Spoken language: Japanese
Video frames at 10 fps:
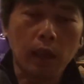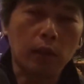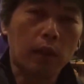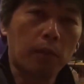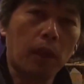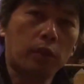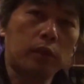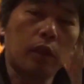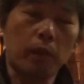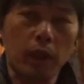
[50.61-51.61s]
あとはまあ
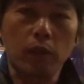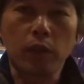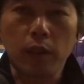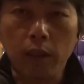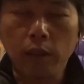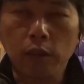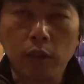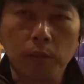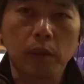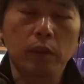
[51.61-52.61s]
冬山これから
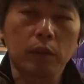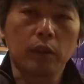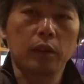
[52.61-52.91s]
雪山ですね